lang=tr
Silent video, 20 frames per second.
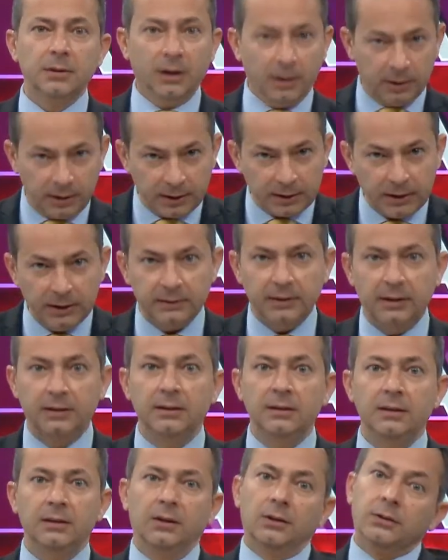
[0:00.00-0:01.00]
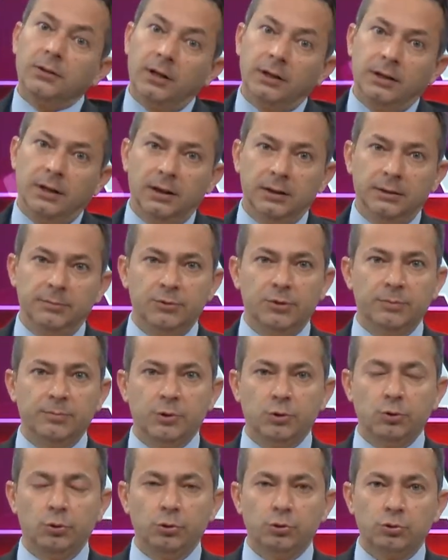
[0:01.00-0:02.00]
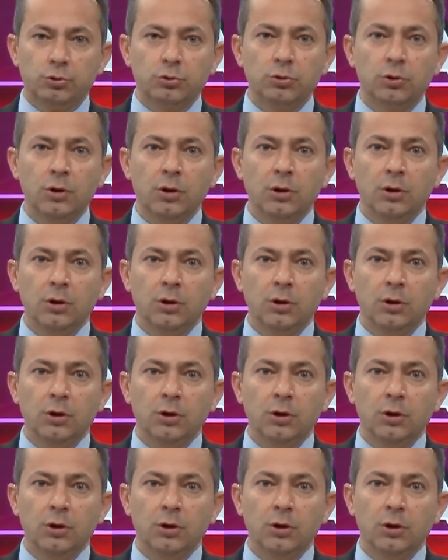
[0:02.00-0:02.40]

Hakikaten Allah yardımcımız olsun.